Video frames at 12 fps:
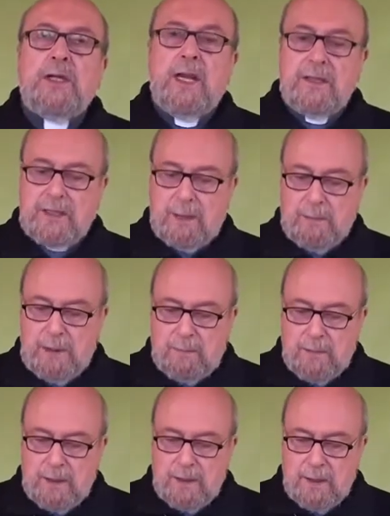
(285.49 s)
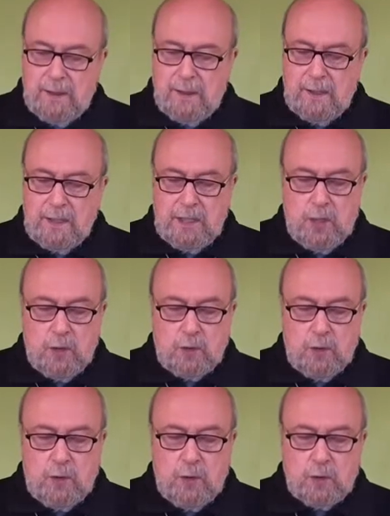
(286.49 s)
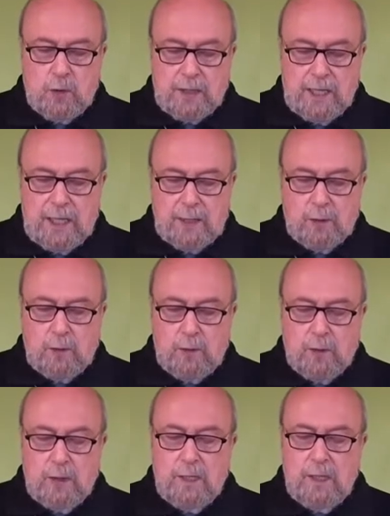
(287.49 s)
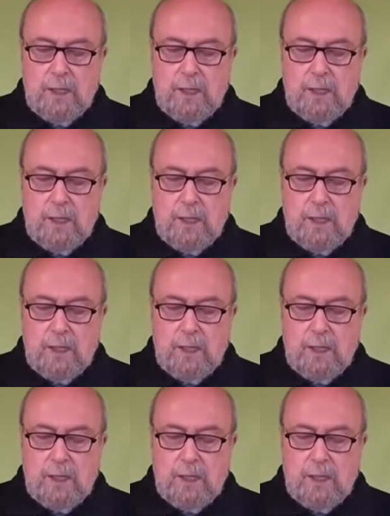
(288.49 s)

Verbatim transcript: ni les abîmes, ni aucune autre créature,